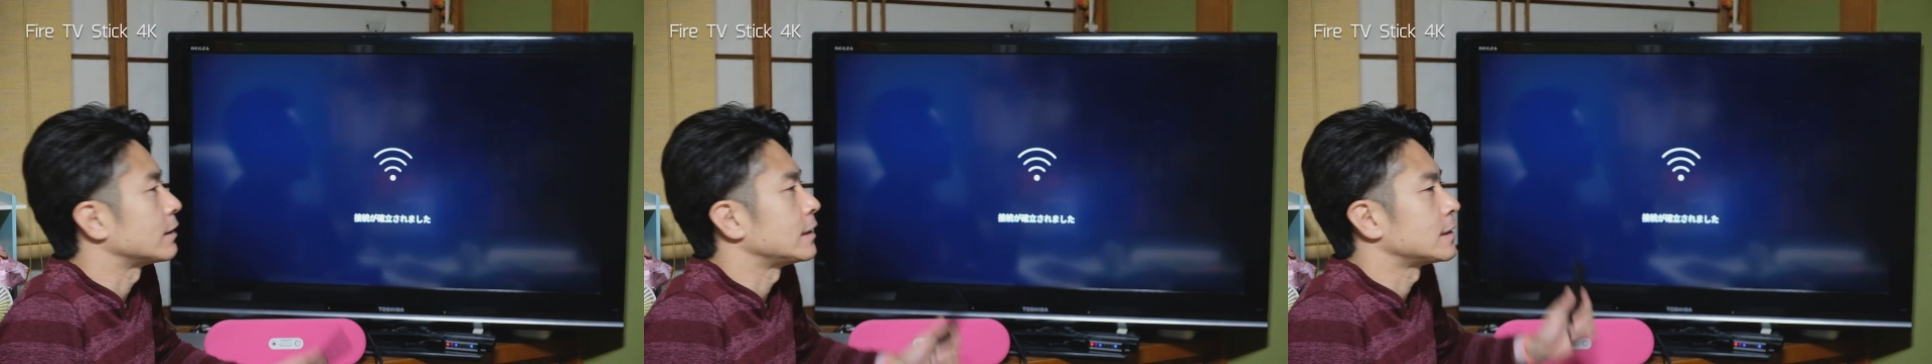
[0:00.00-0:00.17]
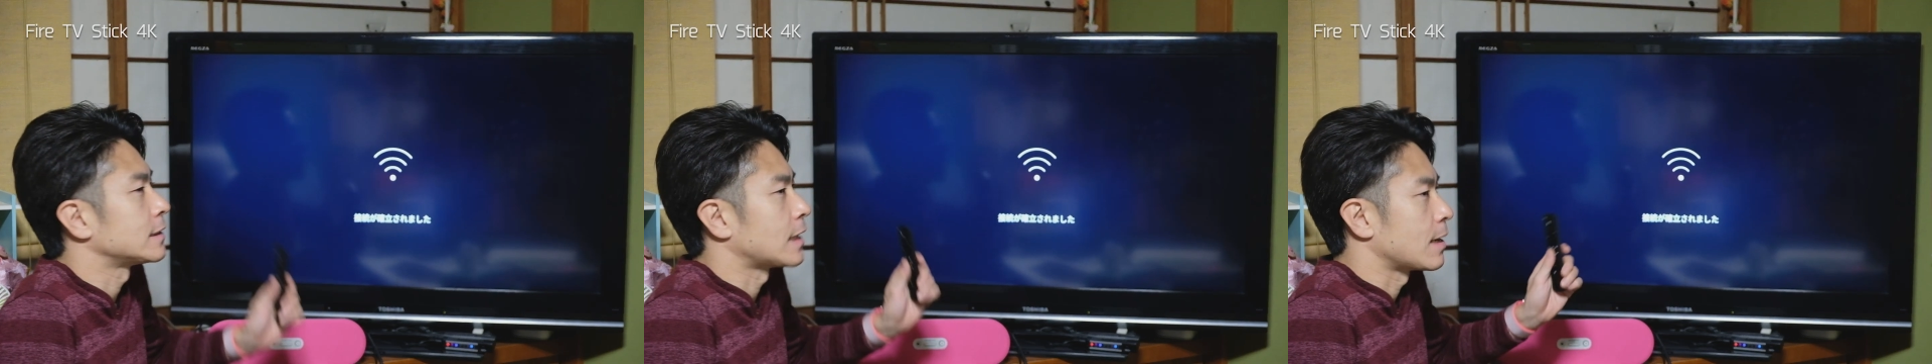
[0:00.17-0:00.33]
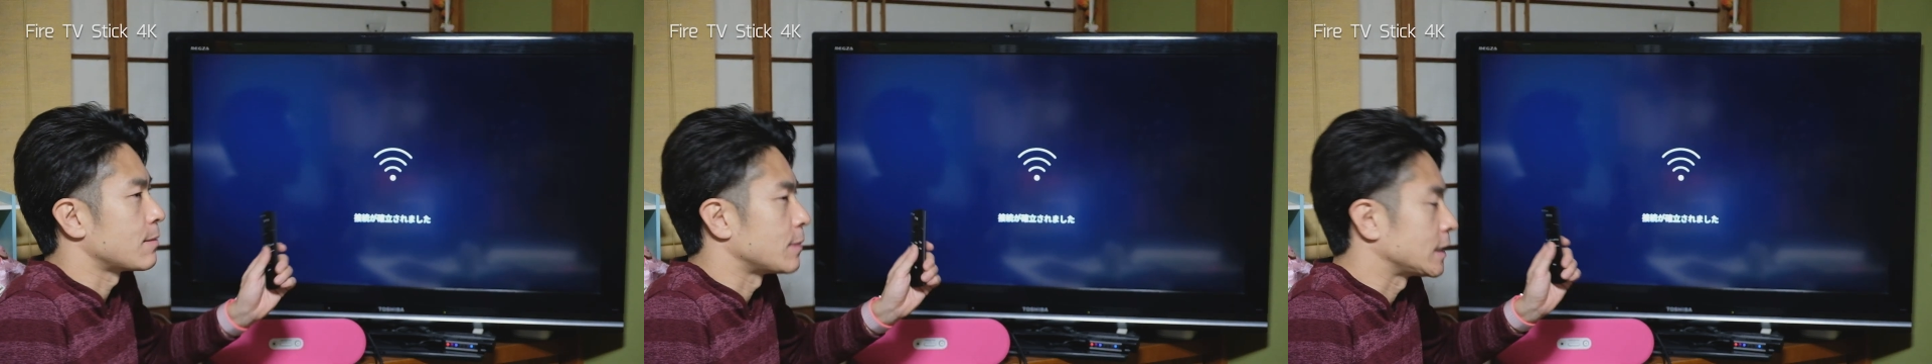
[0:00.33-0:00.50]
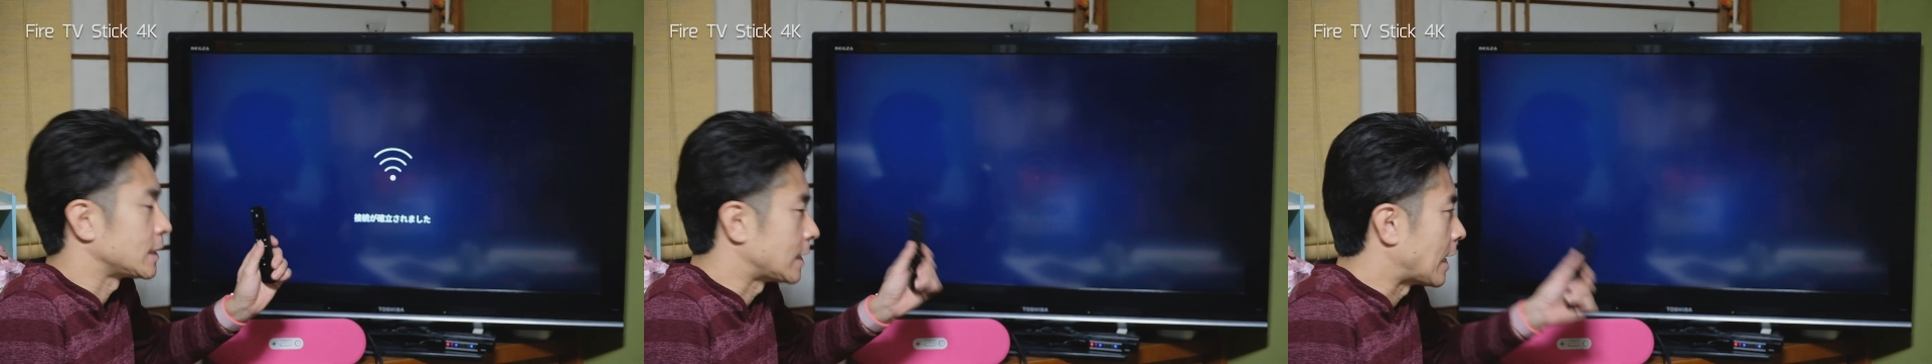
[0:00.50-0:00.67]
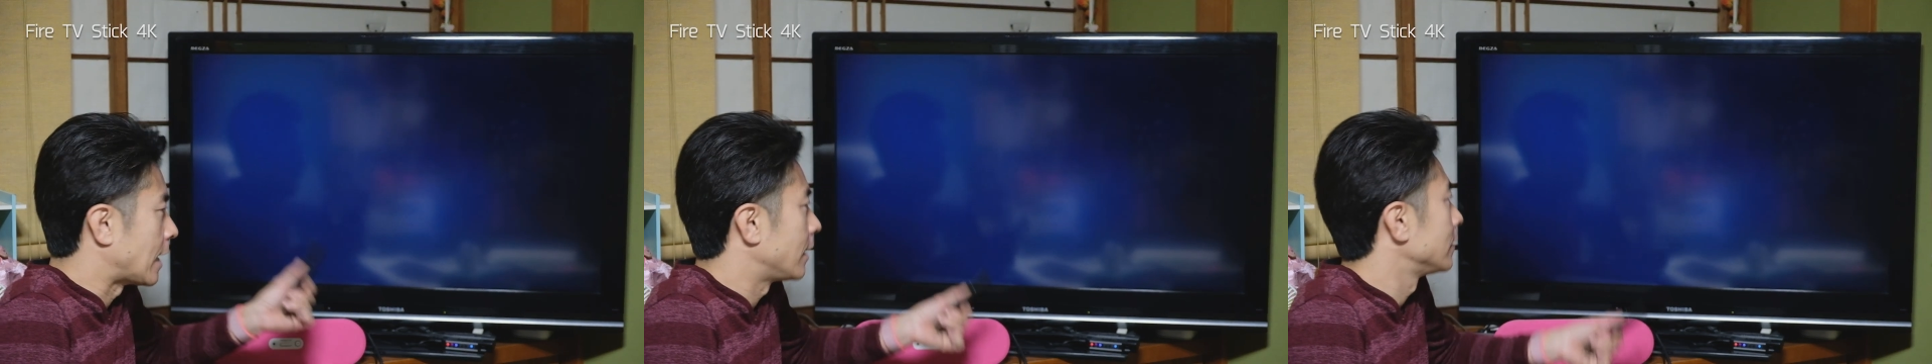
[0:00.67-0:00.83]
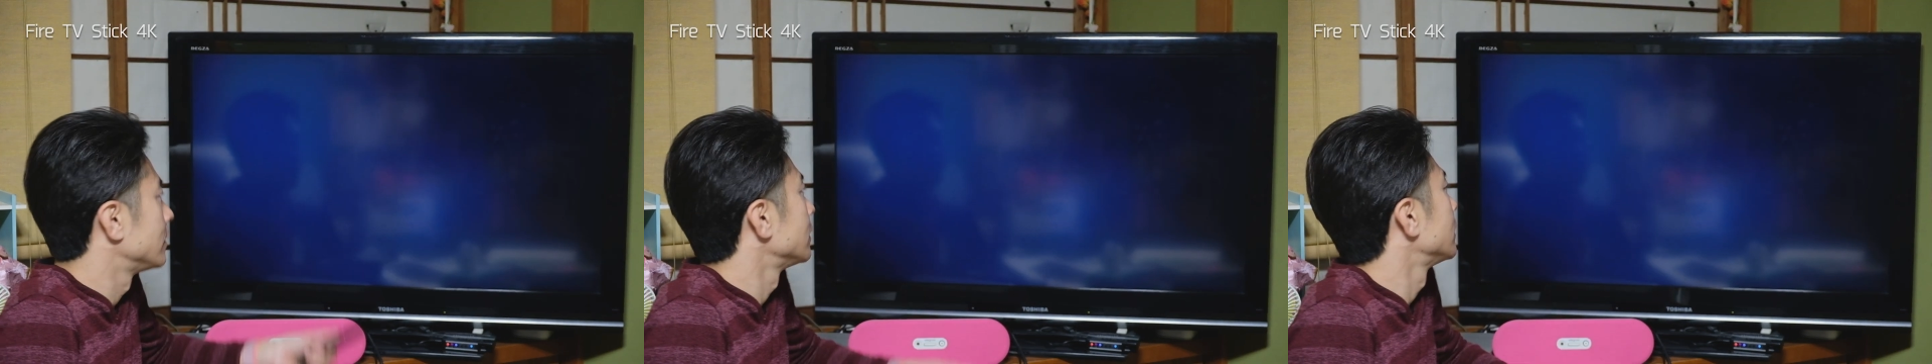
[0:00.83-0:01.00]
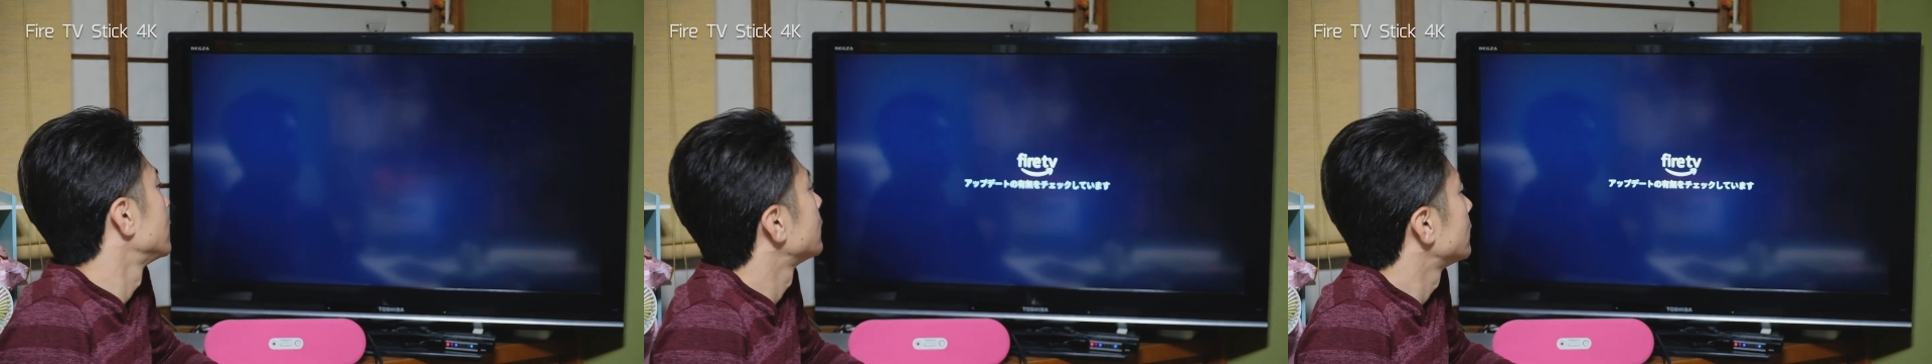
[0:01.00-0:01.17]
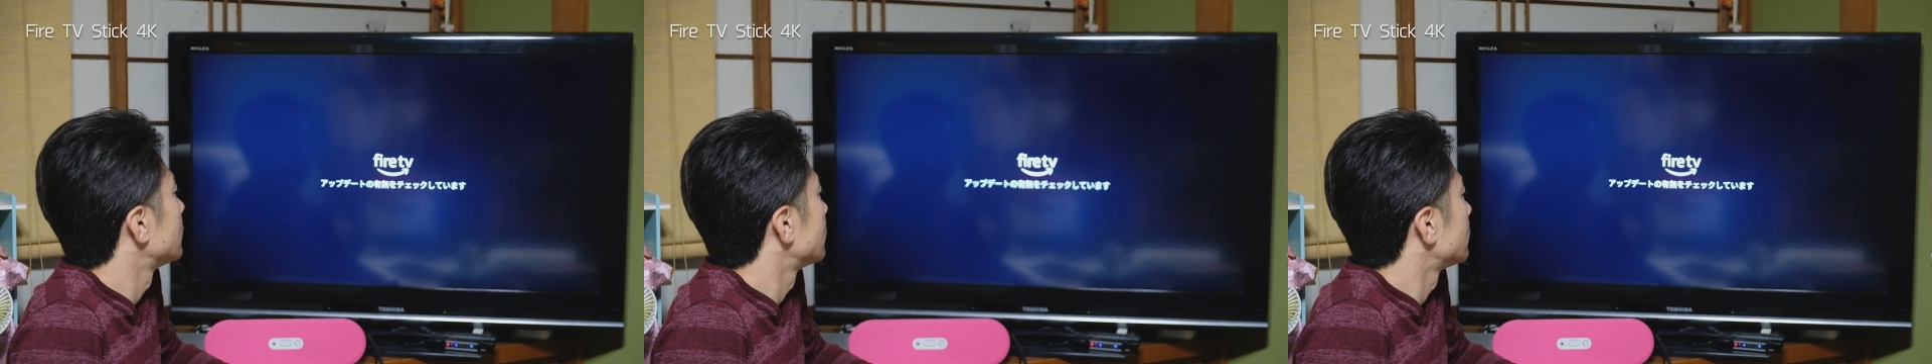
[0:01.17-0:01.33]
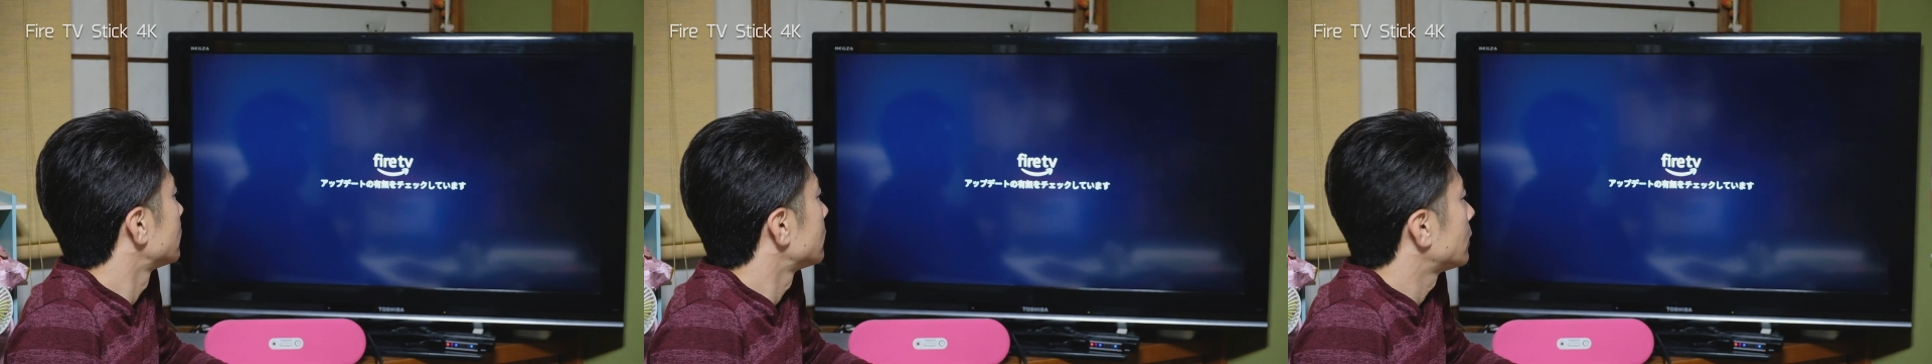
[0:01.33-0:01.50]
立されました。
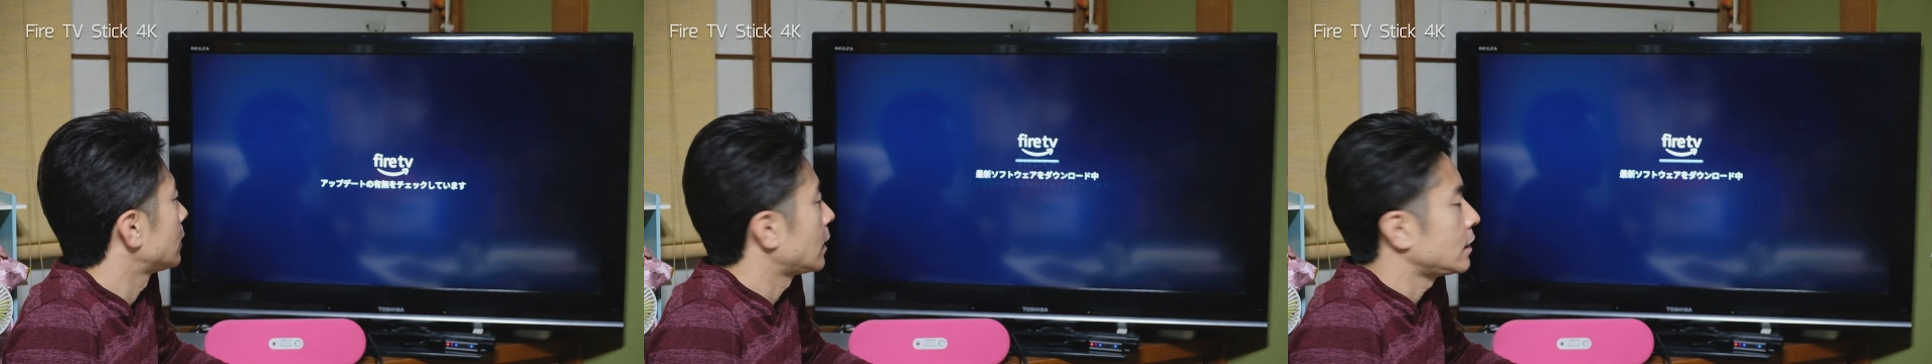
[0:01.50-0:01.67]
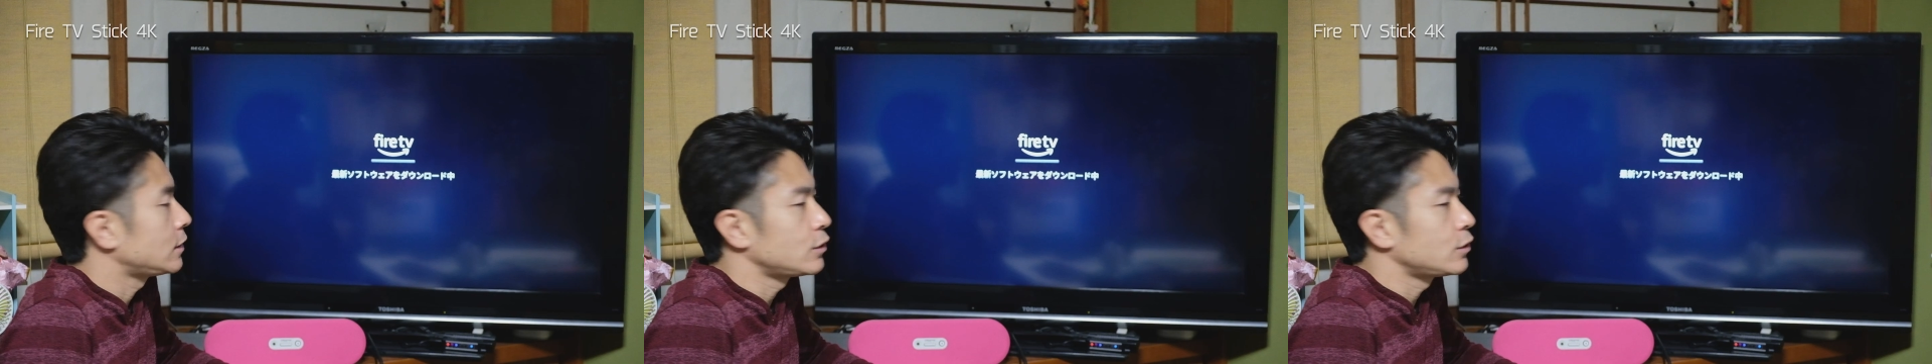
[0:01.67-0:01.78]
で、